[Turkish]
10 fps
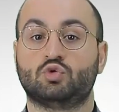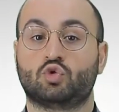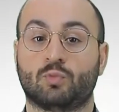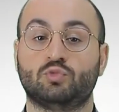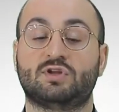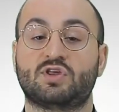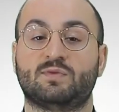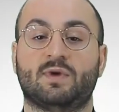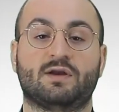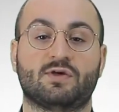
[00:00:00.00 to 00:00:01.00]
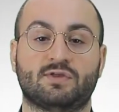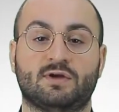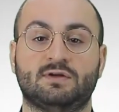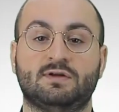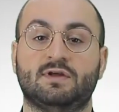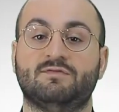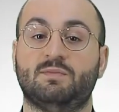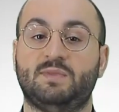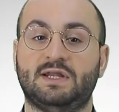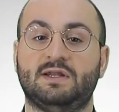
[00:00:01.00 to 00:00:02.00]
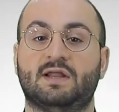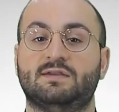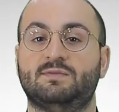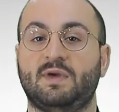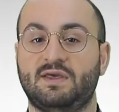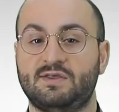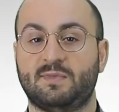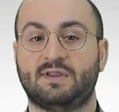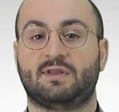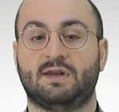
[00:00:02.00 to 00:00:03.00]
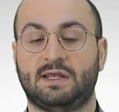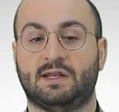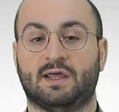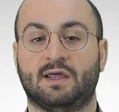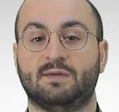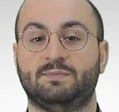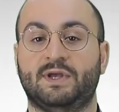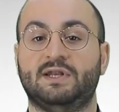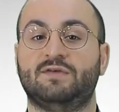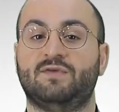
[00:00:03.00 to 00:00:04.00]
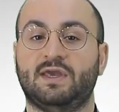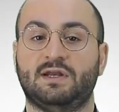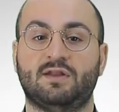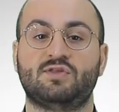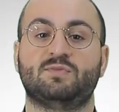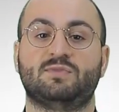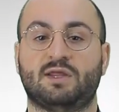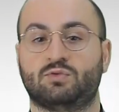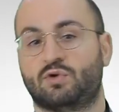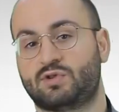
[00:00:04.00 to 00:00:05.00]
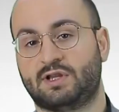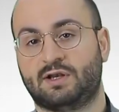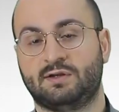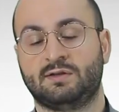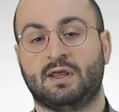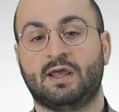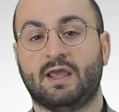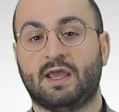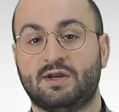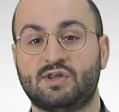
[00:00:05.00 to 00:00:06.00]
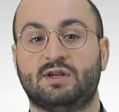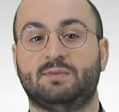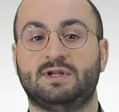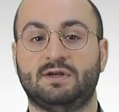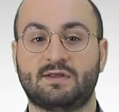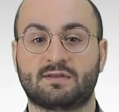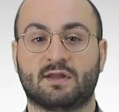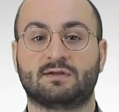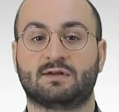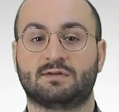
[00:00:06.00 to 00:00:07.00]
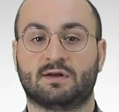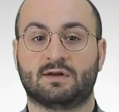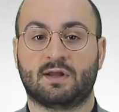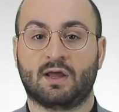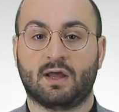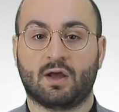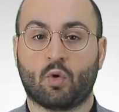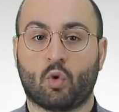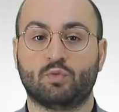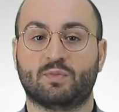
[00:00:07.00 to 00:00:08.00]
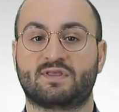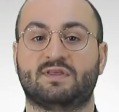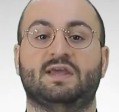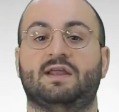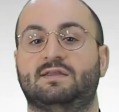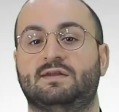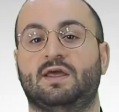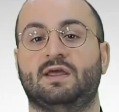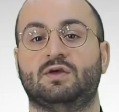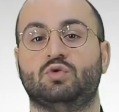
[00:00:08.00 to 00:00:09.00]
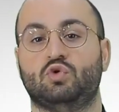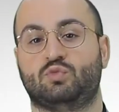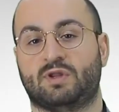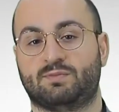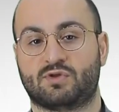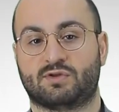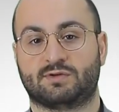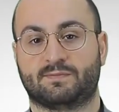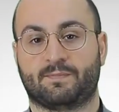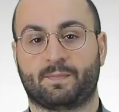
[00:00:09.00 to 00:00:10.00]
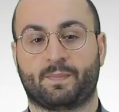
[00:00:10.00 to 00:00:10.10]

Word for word: toplu taşıma araçlarının ve bilgilendirme hizmetleri ile bilgi ve iletişim teknolojilerinin erişilebilirlik standartlarına olması gerektiğine hükmetmiştir.